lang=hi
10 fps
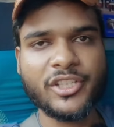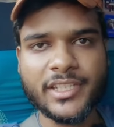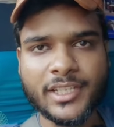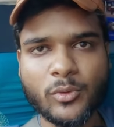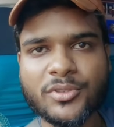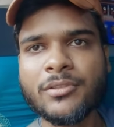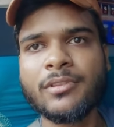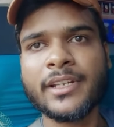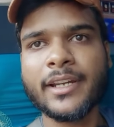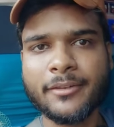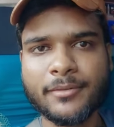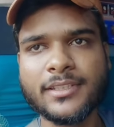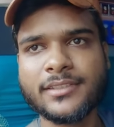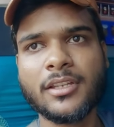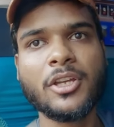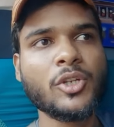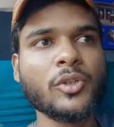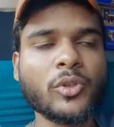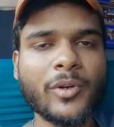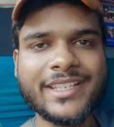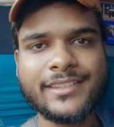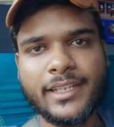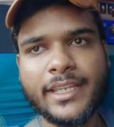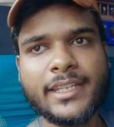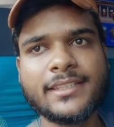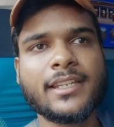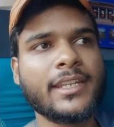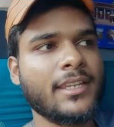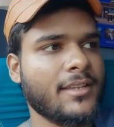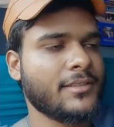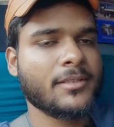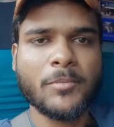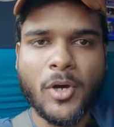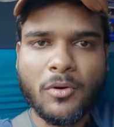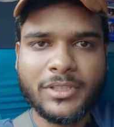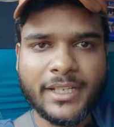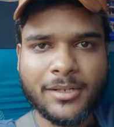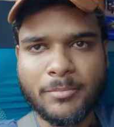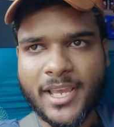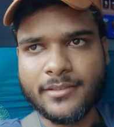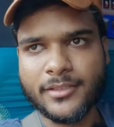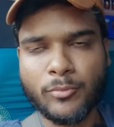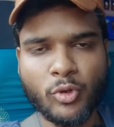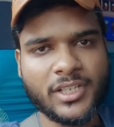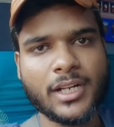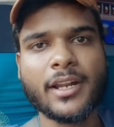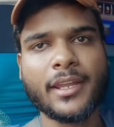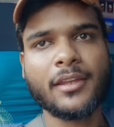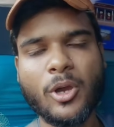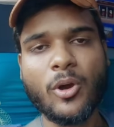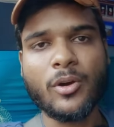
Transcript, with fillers: ये कुछ वैली गरीब रथ तो इसलिए रीज़न है कि यहाँ से बहुत ही कम पैसेंजर बोर्ड कर रहे हैं